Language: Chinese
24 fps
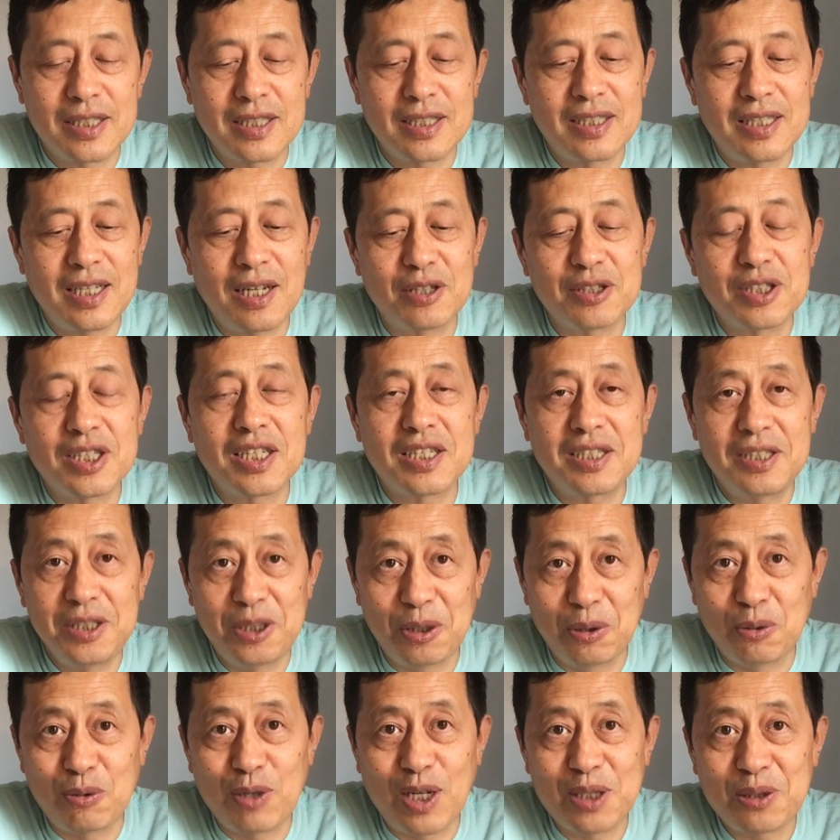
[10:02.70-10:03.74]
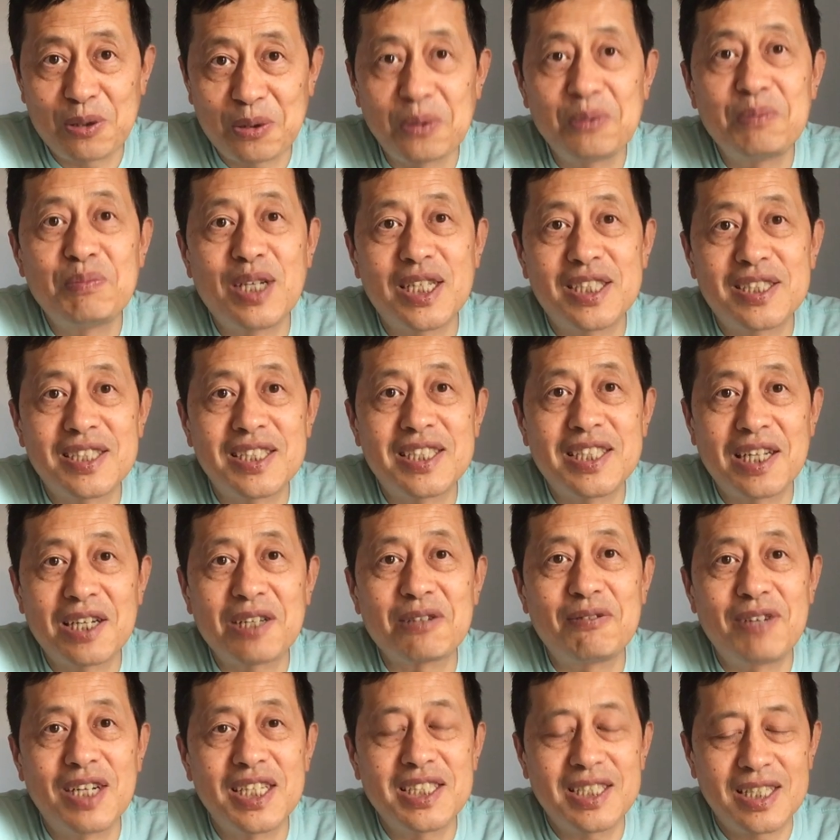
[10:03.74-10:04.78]
这条是有关中美之间的
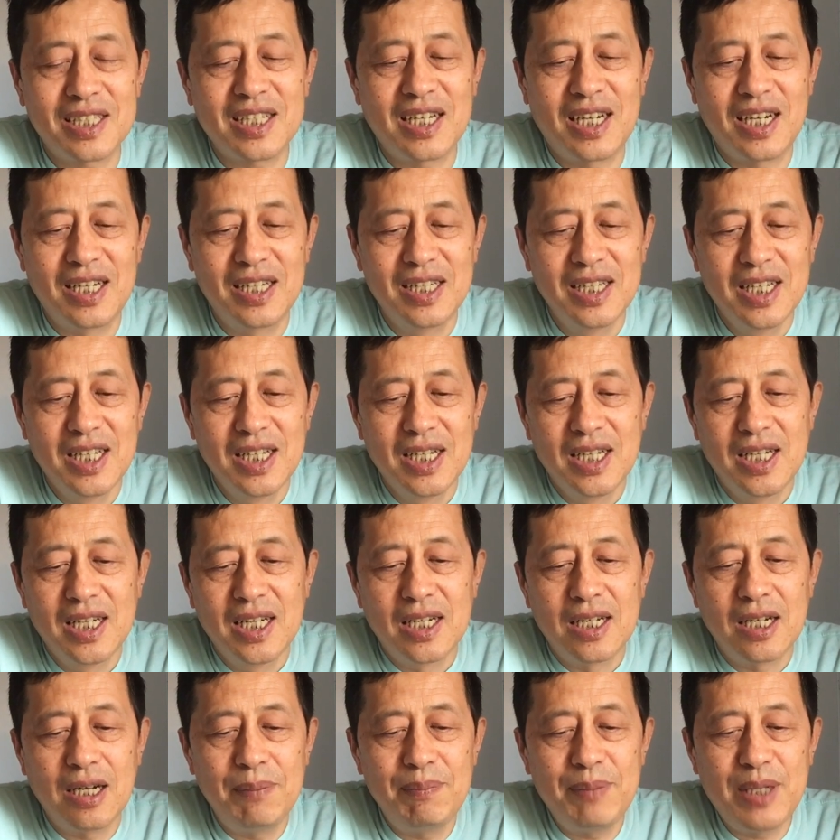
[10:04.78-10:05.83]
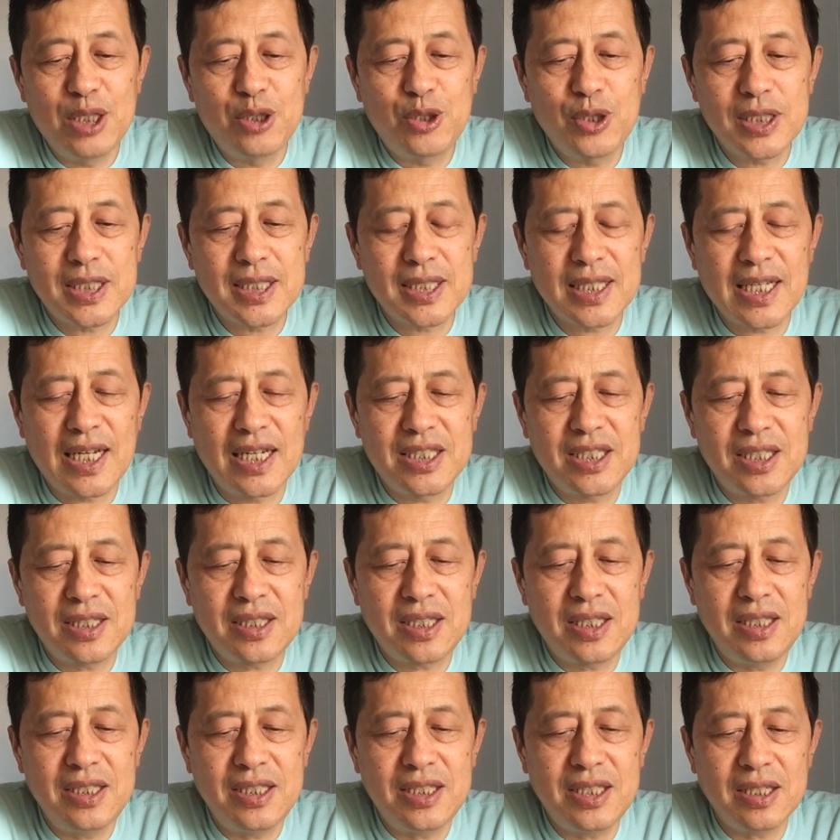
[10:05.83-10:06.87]
关系的啊。啊，美军侦察机
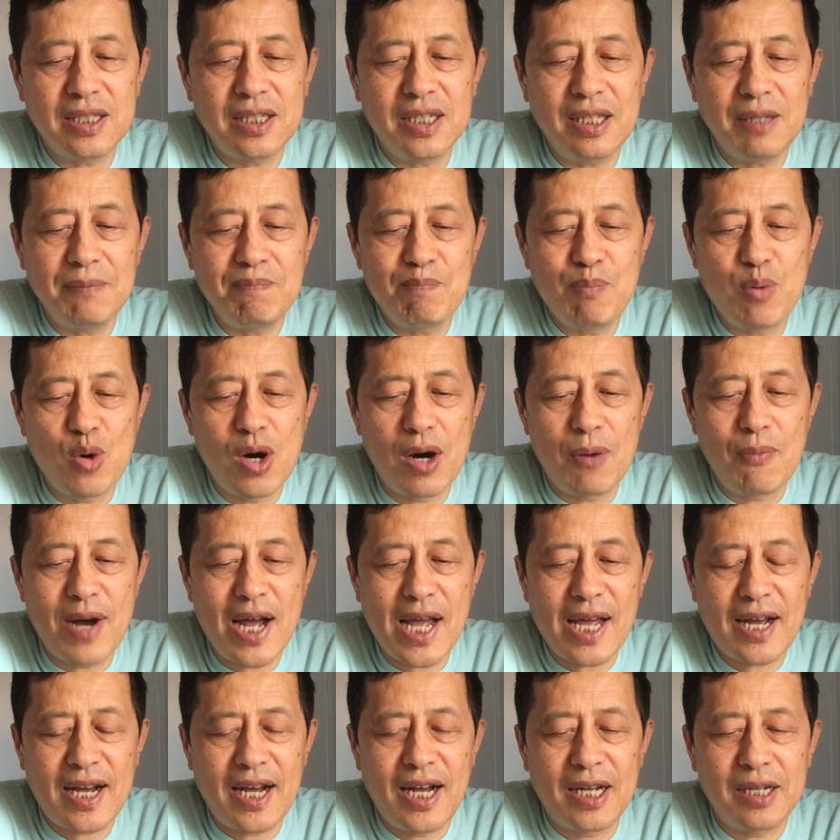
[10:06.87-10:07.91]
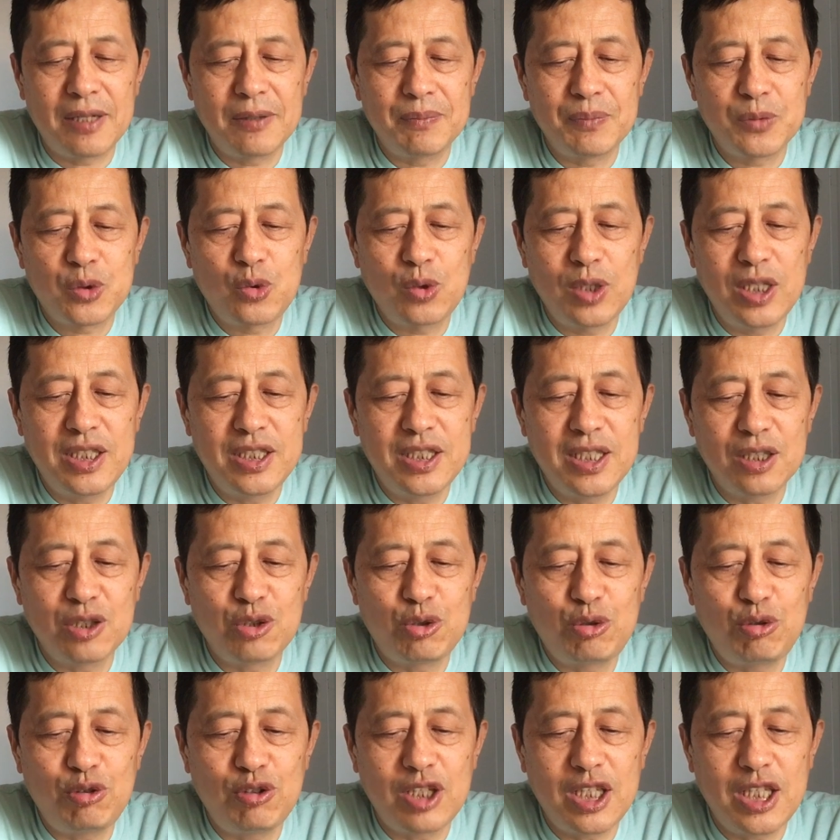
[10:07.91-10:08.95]
逼近宁波外海，最近
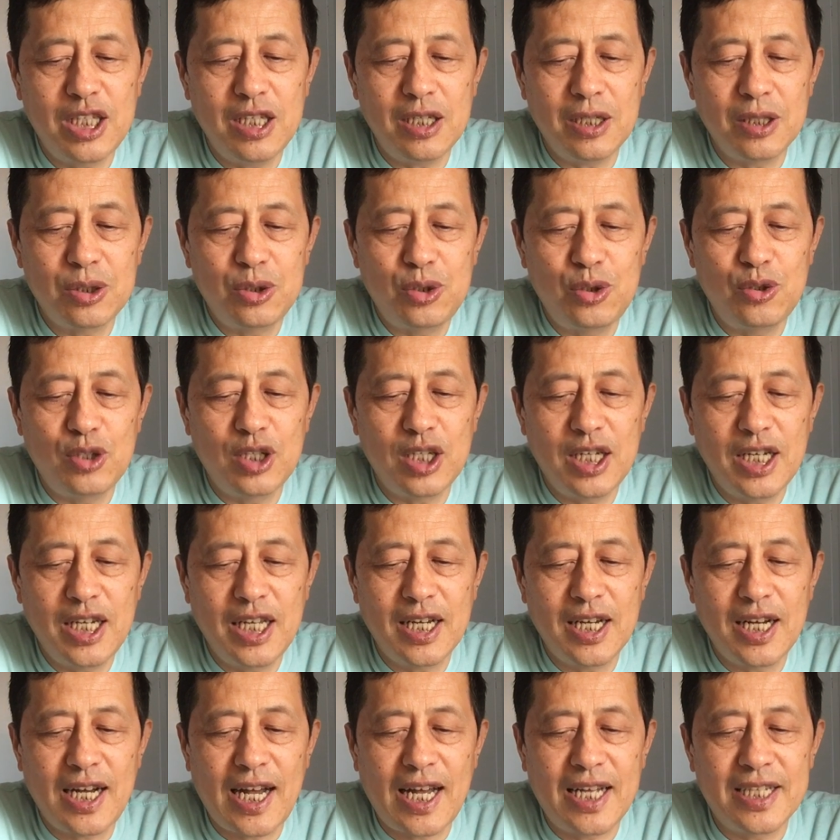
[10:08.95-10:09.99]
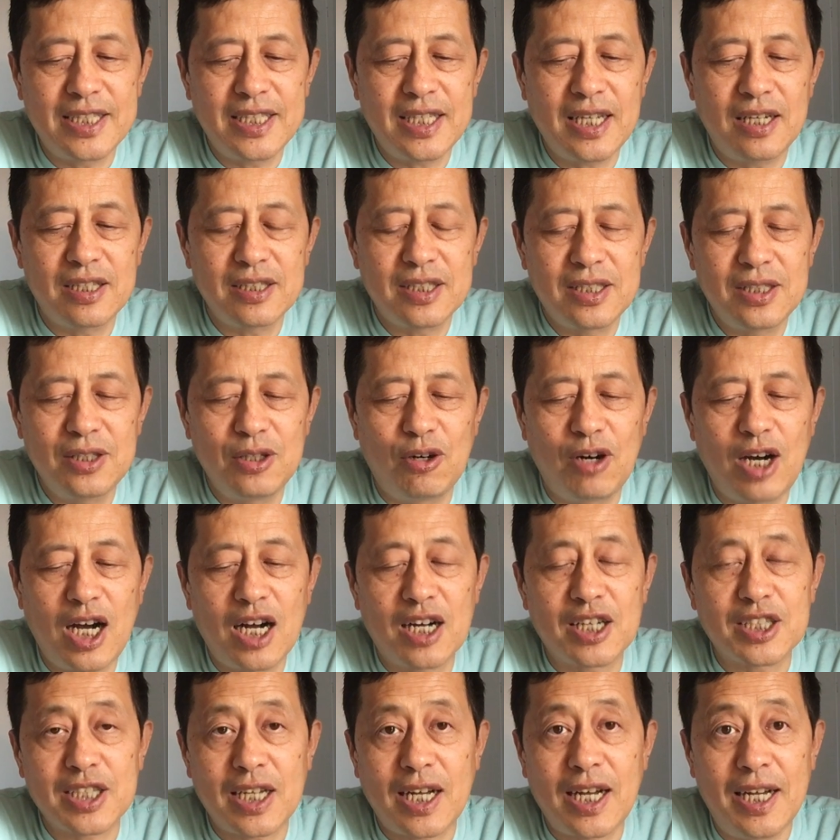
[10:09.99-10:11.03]
距离距领海线只有
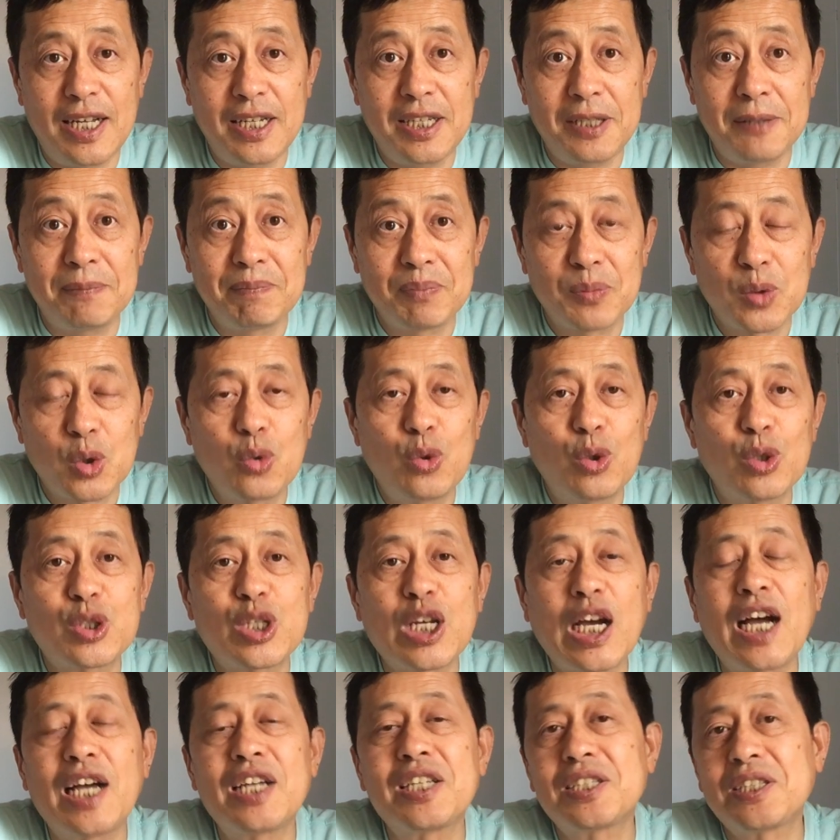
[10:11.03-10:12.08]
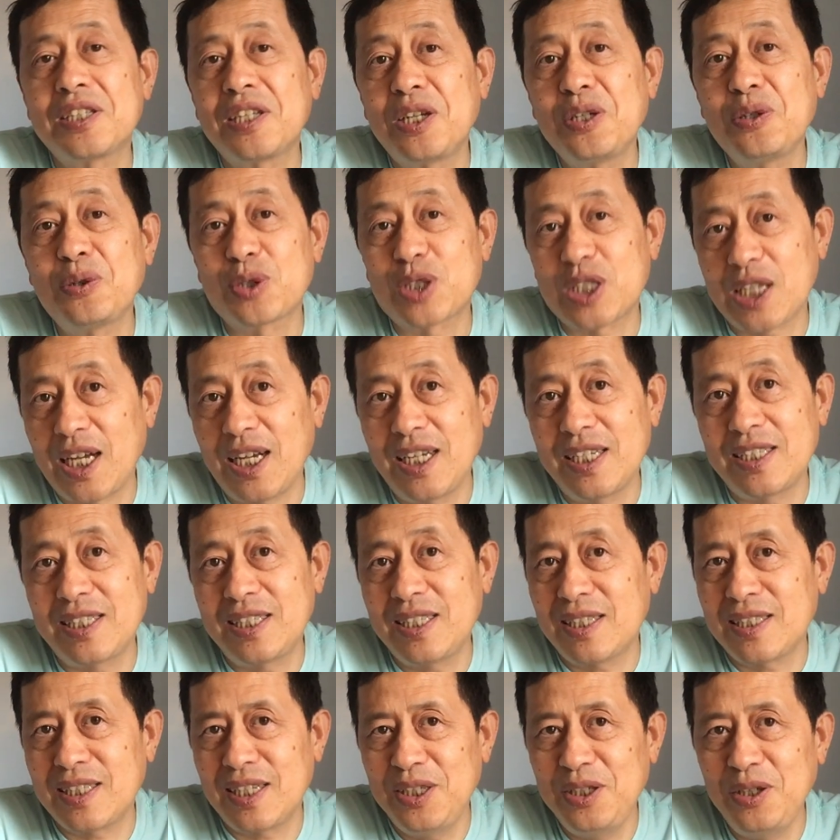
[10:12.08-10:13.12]
二十海里，过去还是六十海里，
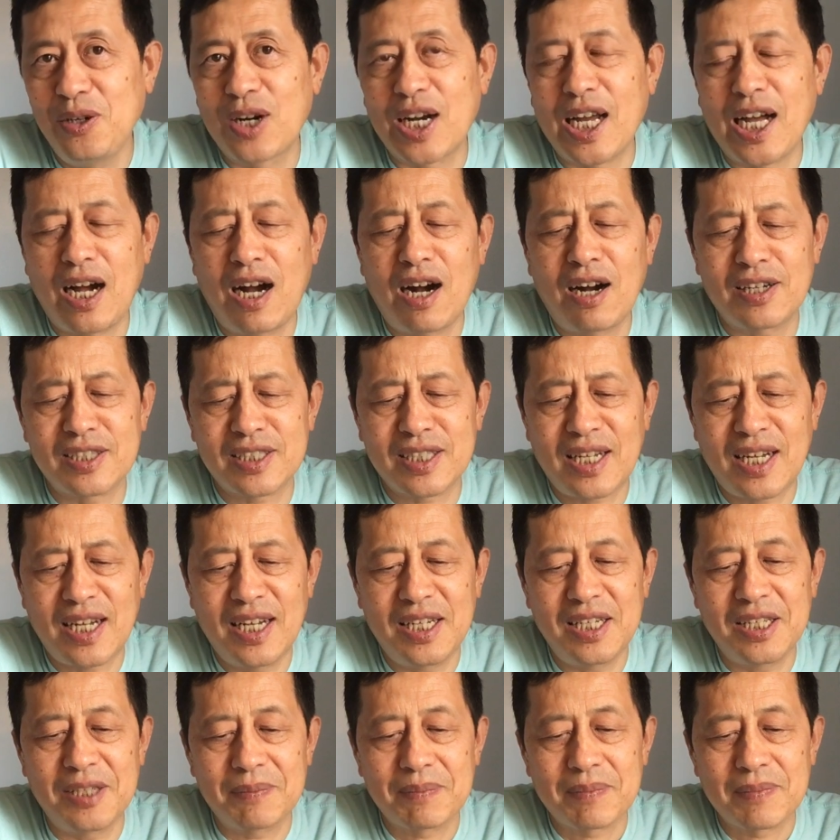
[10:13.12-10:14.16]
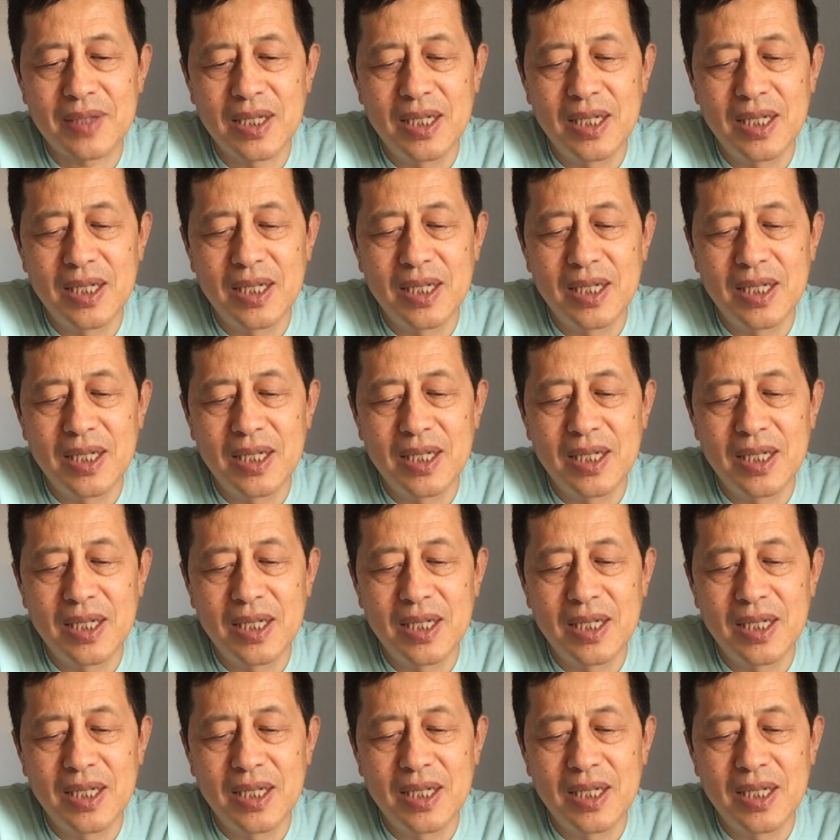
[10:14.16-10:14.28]
现在又来二十海里。